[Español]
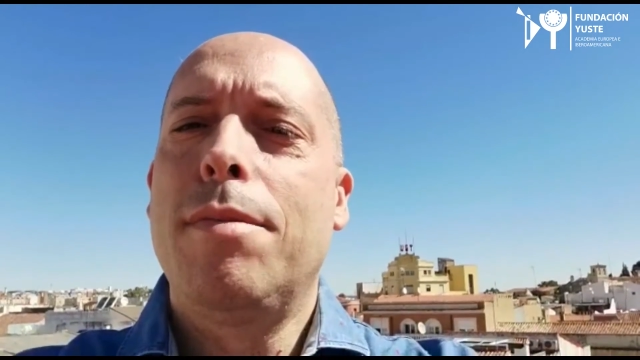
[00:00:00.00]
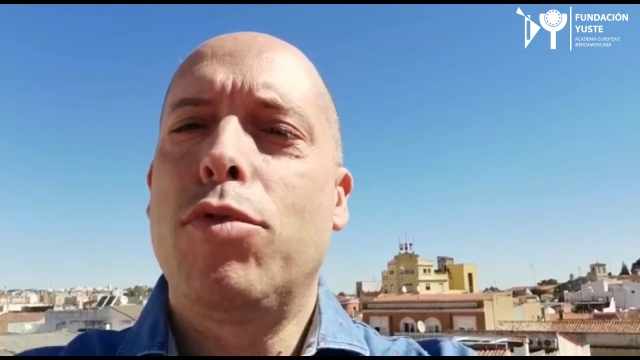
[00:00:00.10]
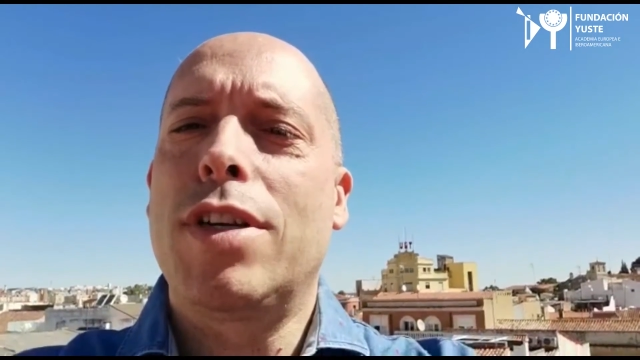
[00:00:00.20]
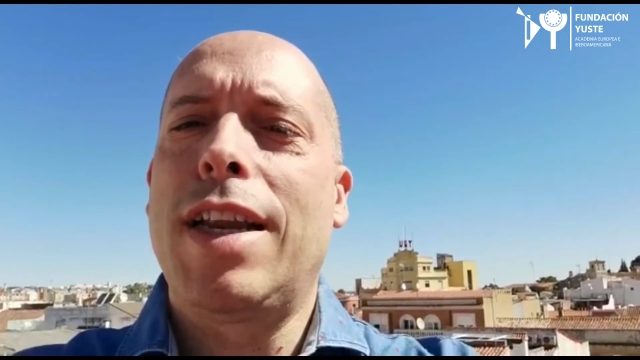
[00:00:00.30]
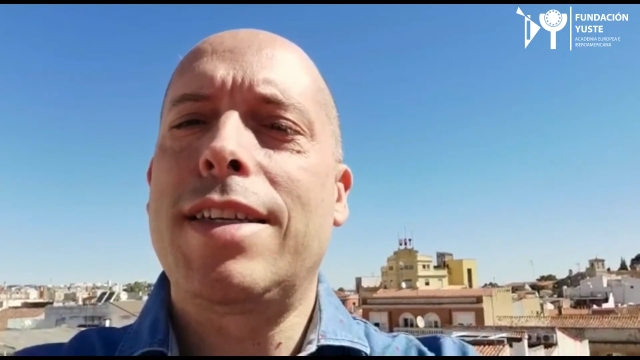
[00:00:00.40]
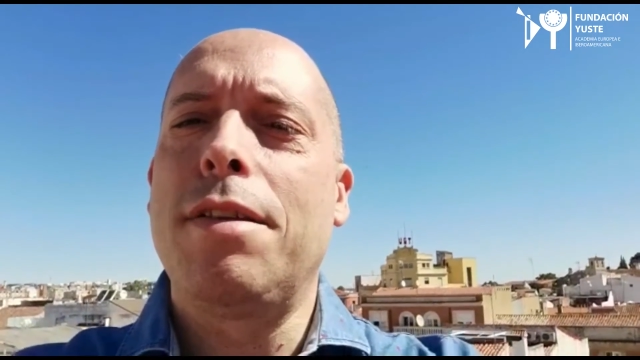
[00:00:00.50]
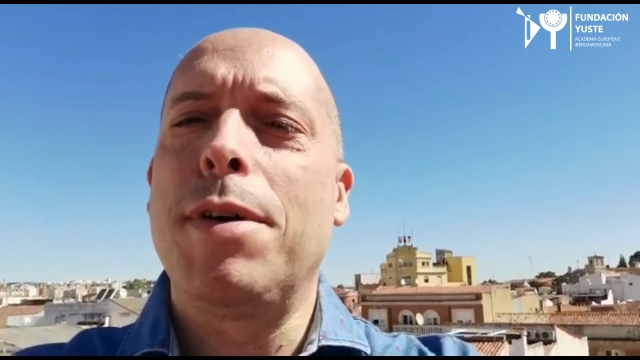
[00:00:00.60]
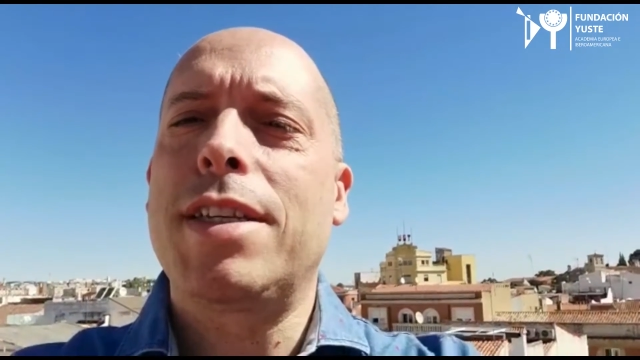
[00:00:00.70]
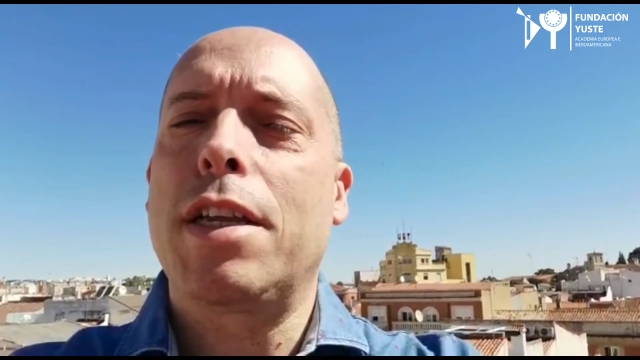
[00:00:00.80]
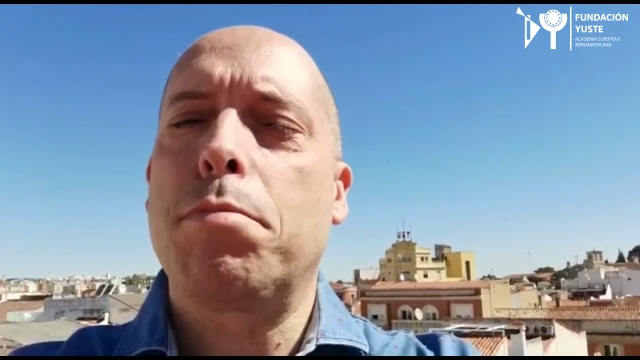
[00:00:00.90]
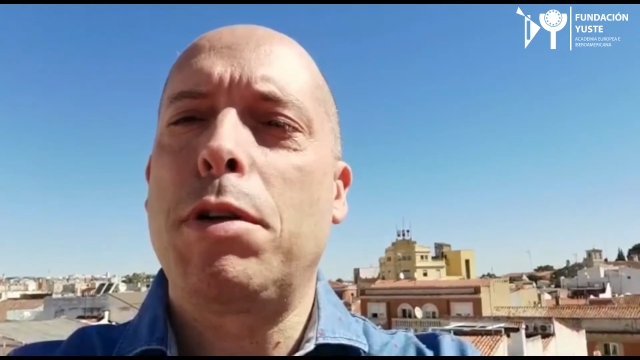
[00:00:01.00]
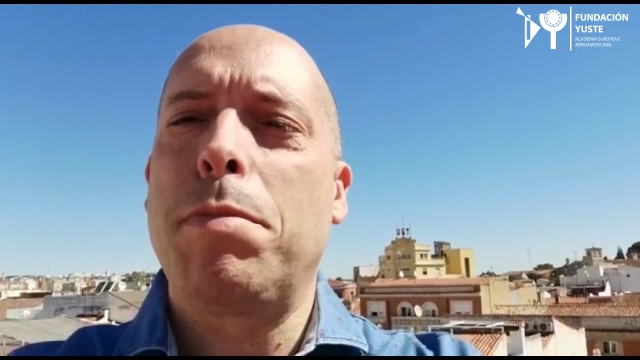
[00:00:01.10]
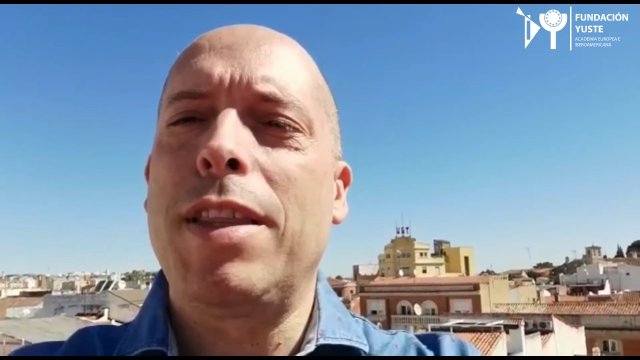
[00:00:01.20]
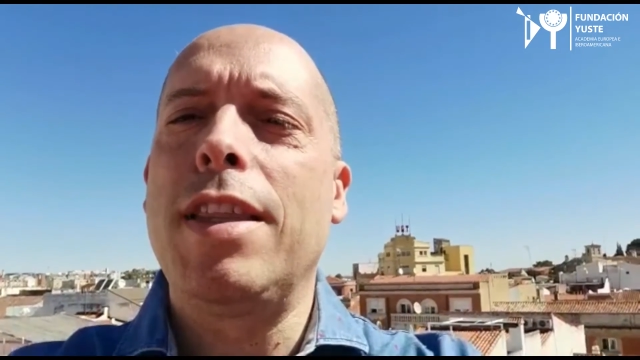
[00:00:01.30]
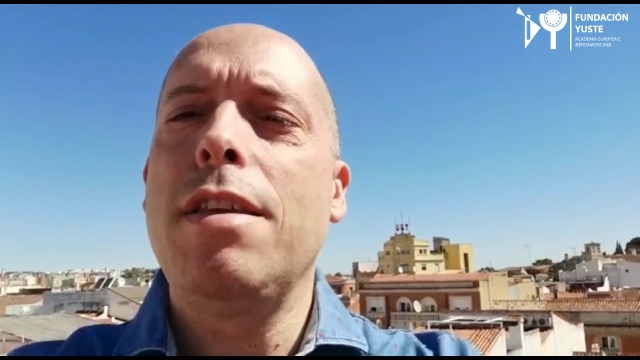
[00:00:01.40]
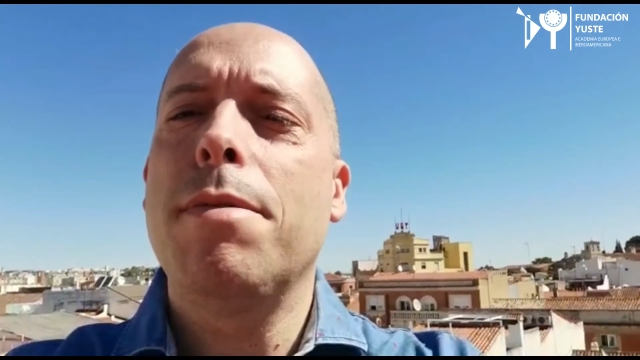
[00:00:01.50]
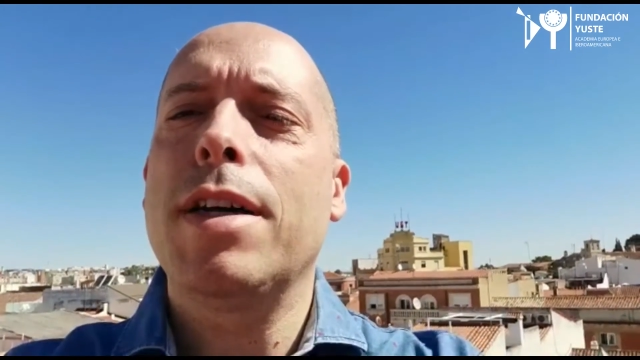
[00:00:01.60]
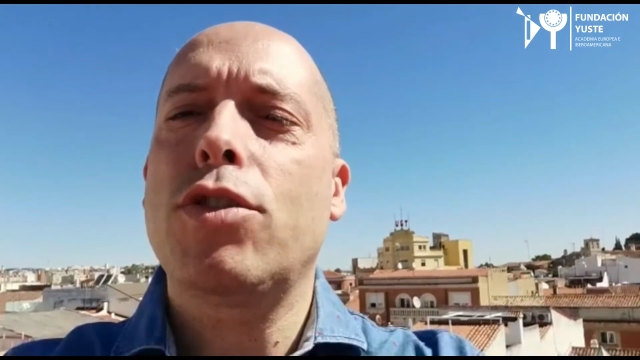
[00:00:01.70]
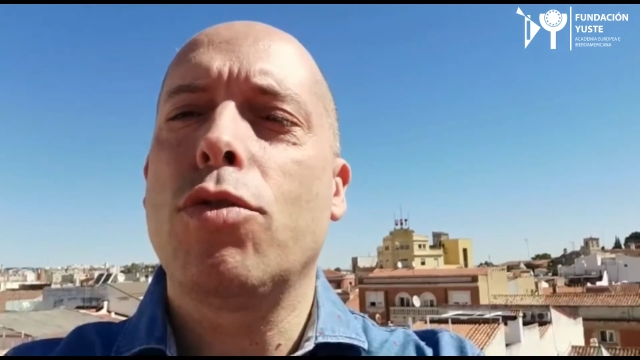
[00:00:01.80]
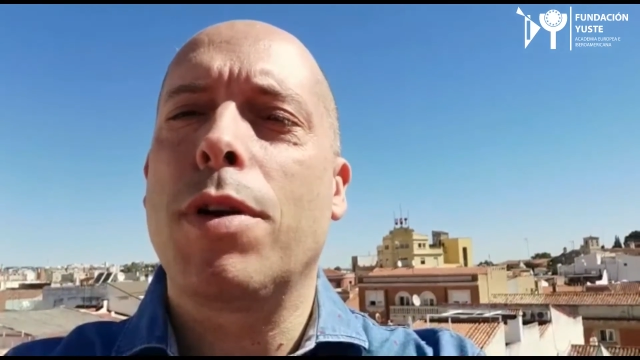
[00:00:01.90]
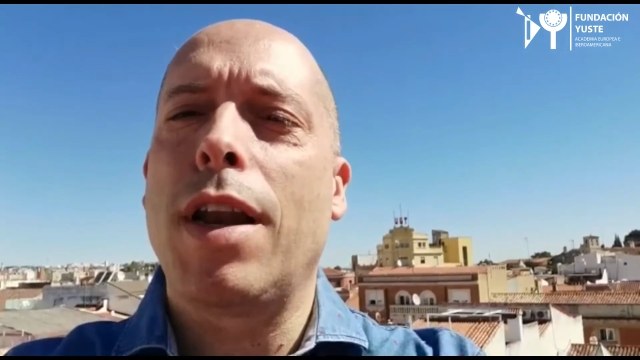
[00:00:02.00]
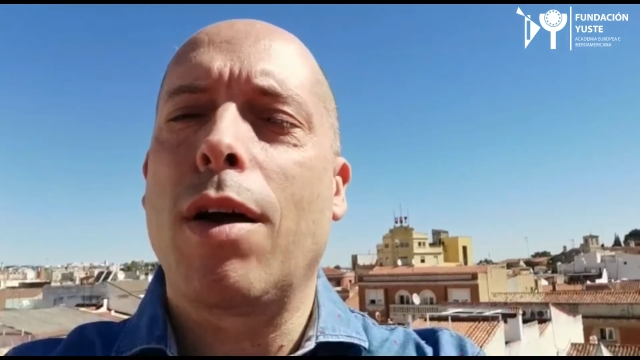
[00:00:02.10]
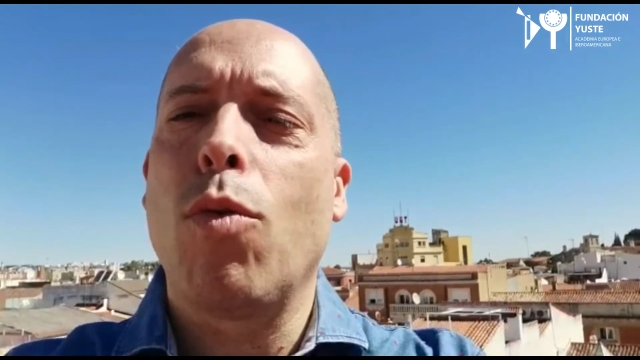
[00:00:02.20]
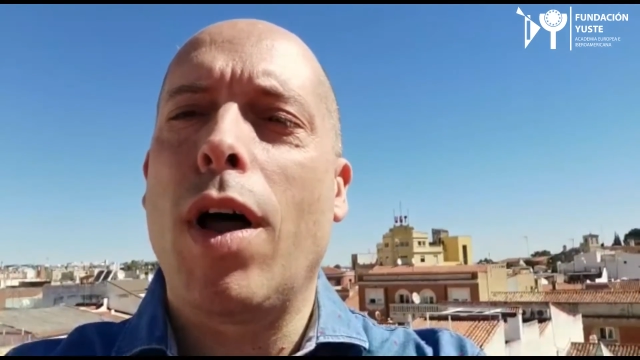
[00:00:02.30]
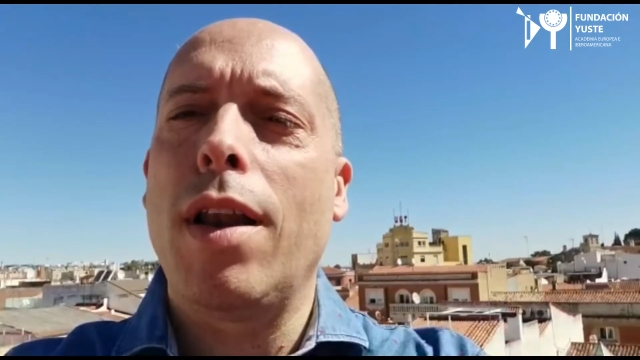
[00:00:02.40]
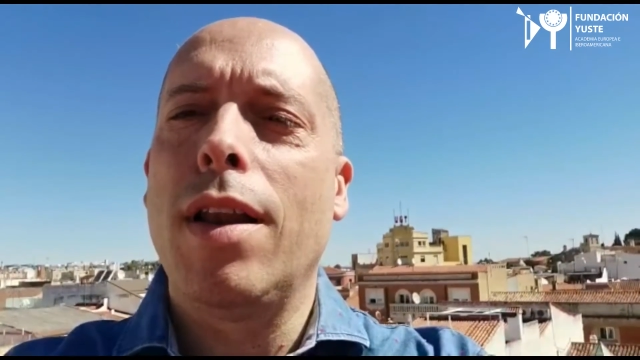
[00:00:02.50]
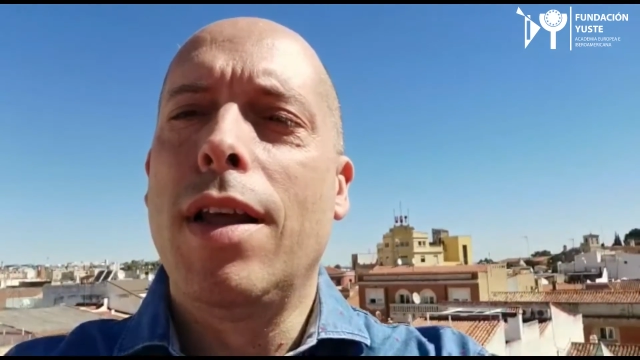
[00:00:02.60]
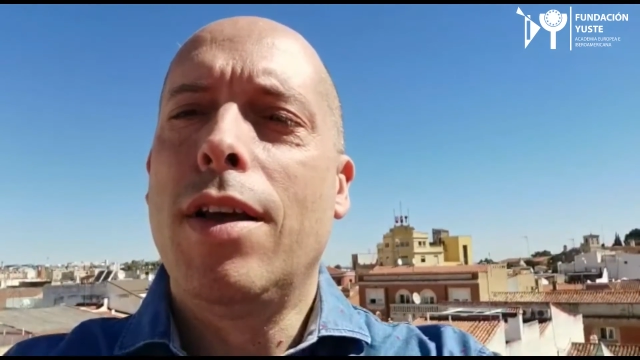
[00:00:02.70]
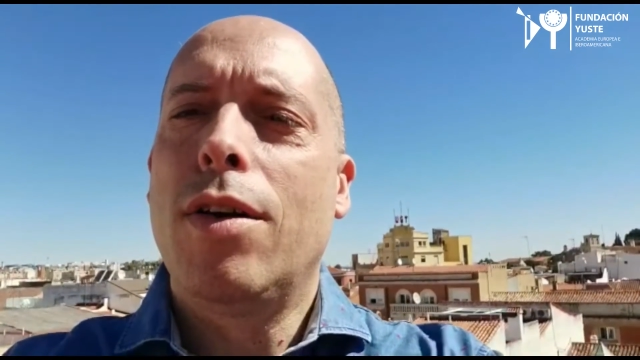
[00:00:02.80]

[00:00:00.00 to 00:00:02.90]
pues las diversas perspectivas sobre la cual